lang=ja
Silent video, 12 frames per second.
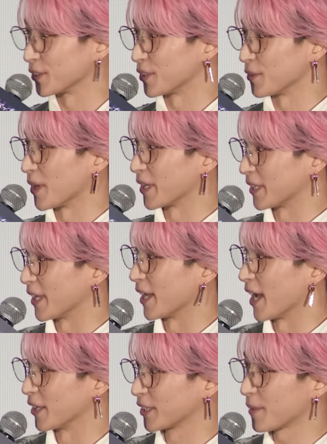て言われ
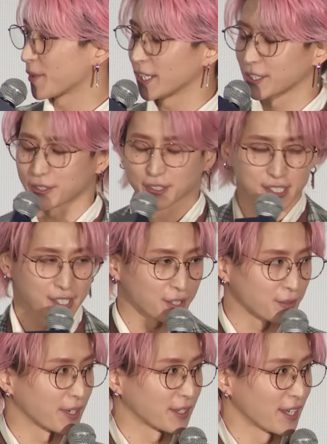て、うん、あ手紙書いてきてくださ
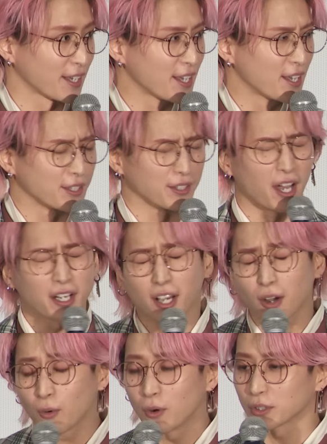いって言われて何
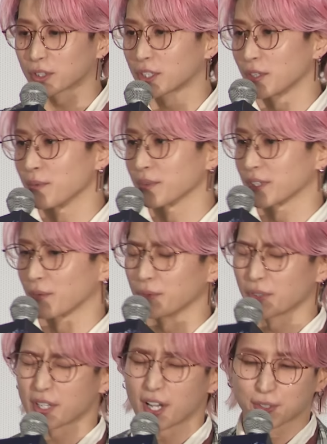がこうって思って
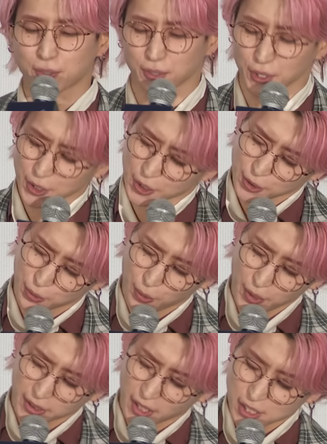本当に書く
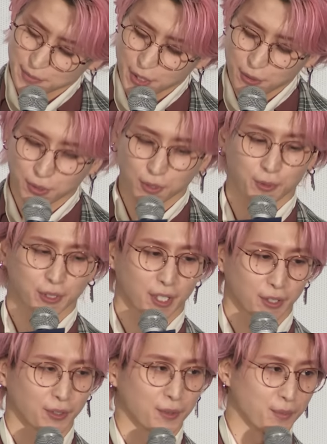どうやって始めようと思っ
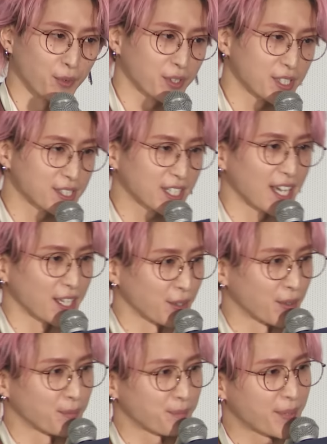たけどもう気づきや
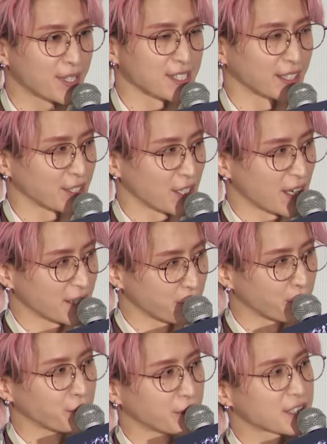4ページなんていや
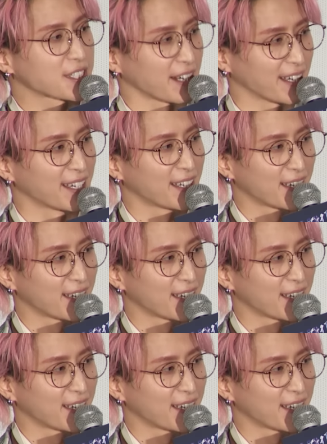余裕でしたね。